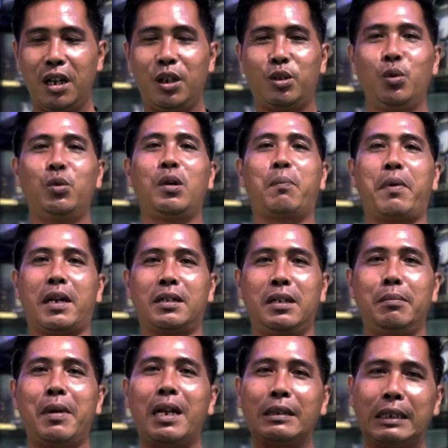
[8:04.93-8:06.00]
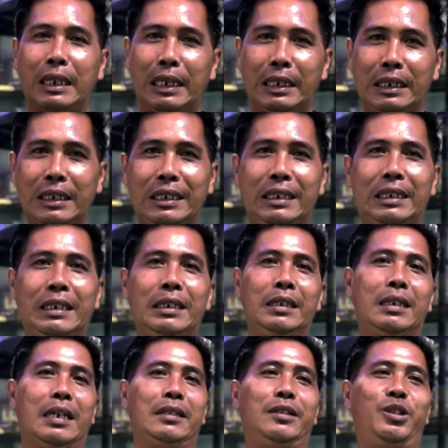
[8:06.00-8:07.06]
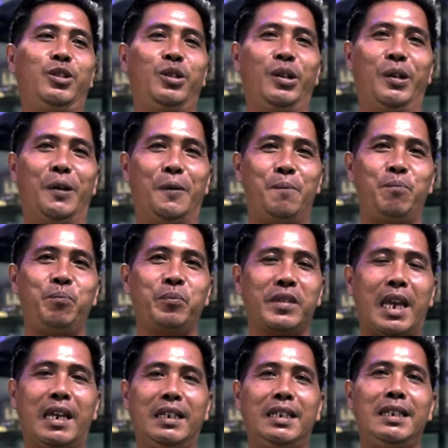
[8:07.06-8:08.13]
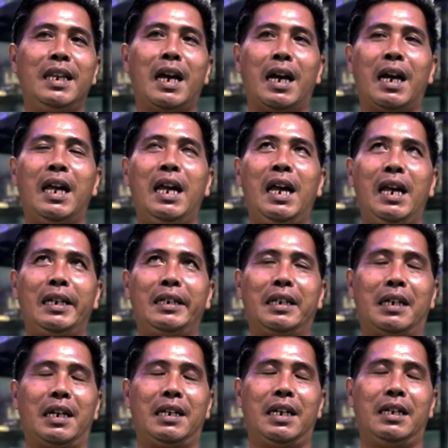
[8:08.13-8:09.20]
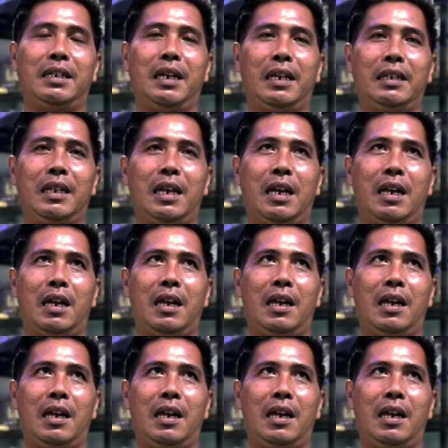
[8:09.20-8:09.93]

itu udah pasti materi kan gitu loh nah ini yang dengan adanya